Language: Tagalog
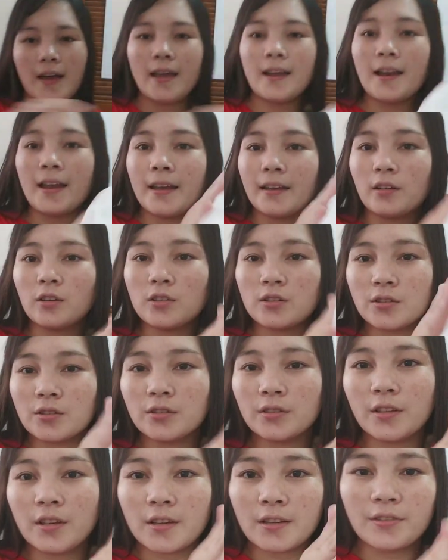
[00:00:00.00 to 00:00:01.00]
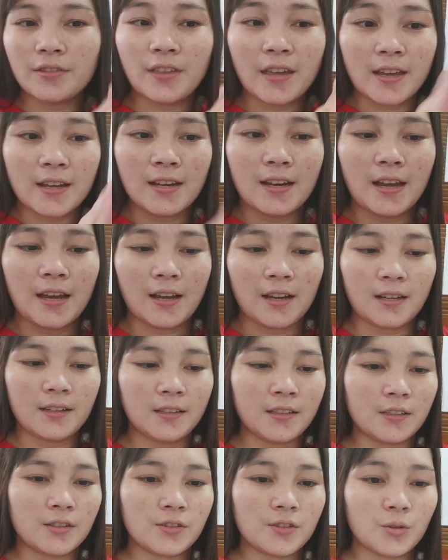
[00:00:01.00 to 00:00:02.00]
like also the tela.
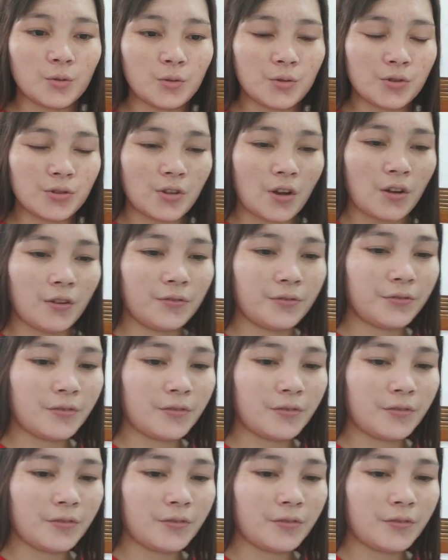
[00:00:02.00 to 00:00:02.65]
It's so soft.